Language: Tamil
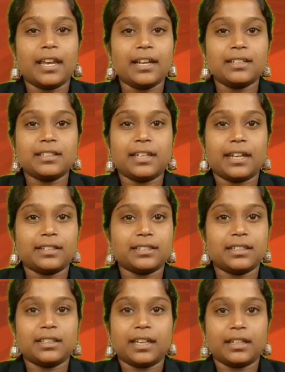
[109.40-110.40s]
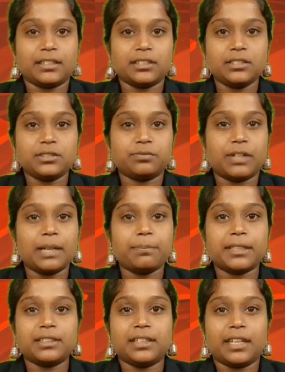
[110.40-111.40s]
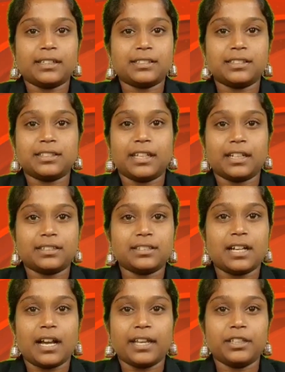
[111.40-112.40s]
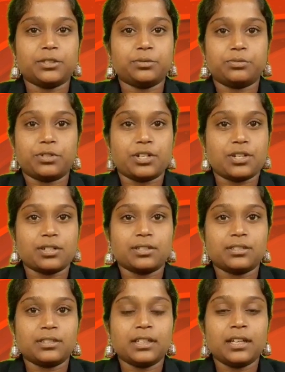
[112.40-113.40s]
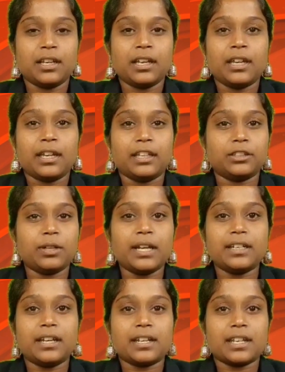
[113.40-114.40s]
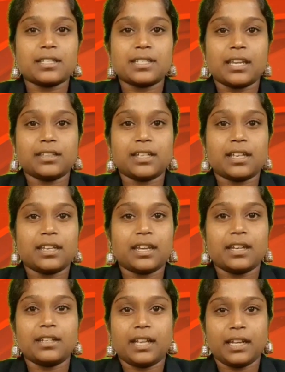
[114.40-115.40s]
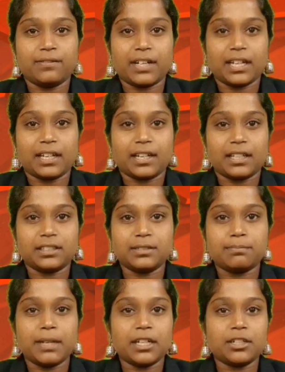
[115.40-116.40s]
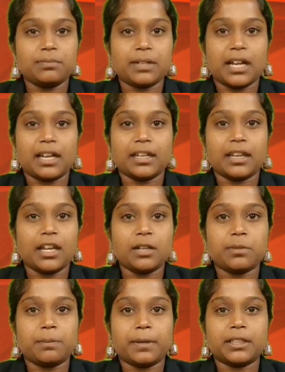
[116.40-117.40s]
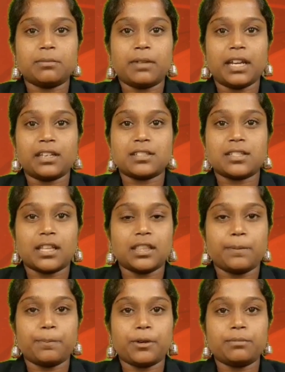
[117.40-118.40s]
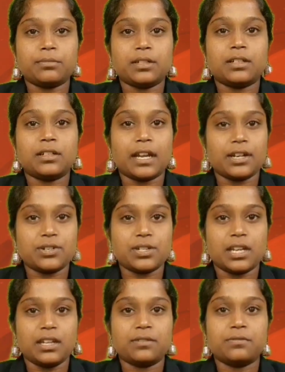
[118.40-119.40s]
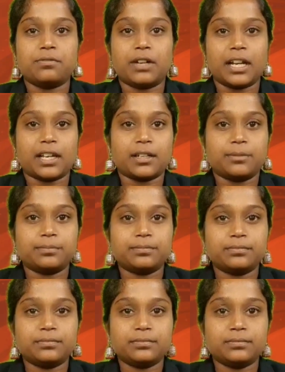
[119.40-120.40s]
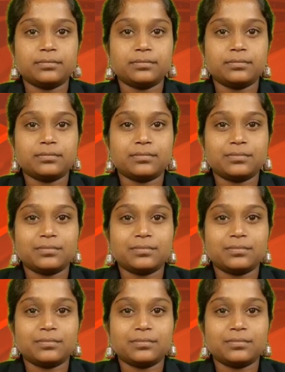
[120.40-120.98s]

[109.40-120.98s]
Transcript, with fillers: ஏழு எட்டு எட்டு ஒன்பது எட்டு எட்டு ஐந்து ஒன்று இத்துடன் இன்றைய செய்தி அறிக்கை நிறைவடைகிறது மீண்டும் நாளை ஏழு முப்பது மணிக்கு சந்திப்போம் நன்றி வணக்கம்